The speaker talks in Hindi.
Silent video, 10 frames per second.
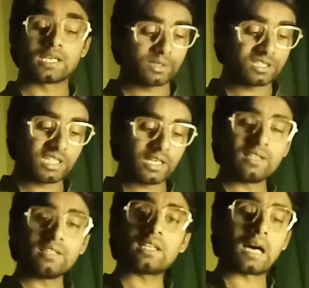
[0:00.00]
जब
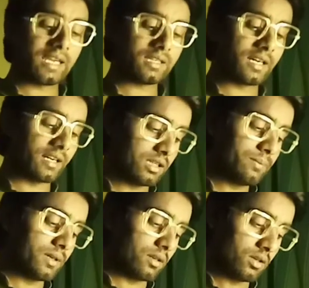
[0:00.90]
जीवनदायी
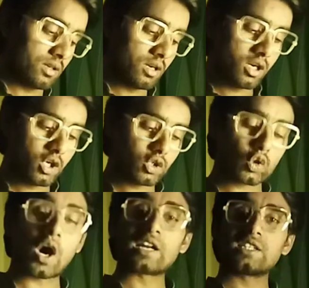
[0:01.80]
धरती पर
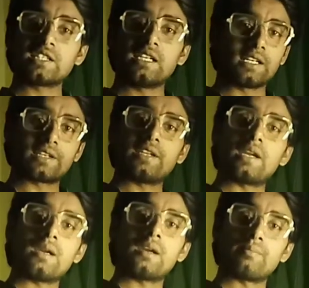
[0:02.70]
स्वार्थ की
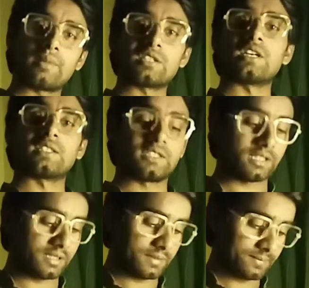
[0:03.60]
लकीरें पड़
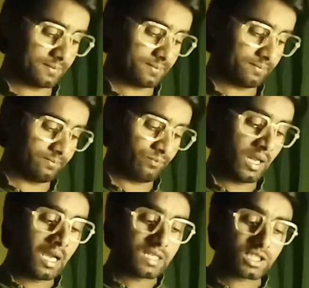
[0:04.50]
जाती हैं
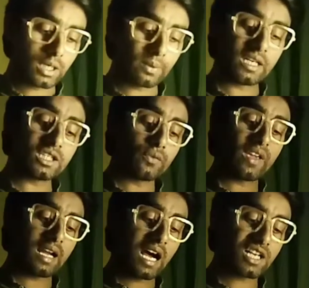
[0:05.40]
जब
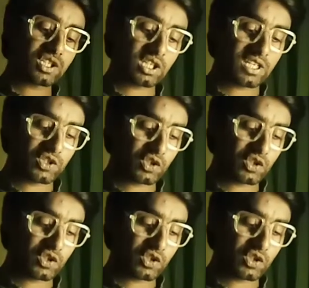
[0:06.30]
निज विकास